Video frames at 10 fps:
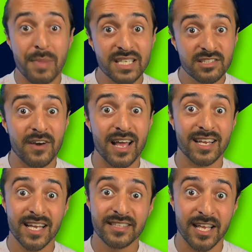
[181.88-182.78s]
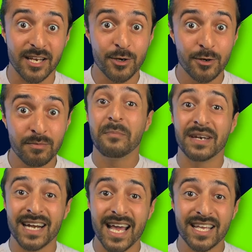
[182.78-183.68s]
بس في حلقتنا اليوم
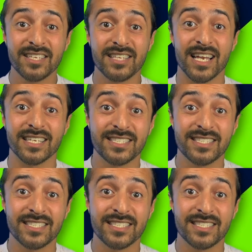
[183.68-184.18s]
بنركز على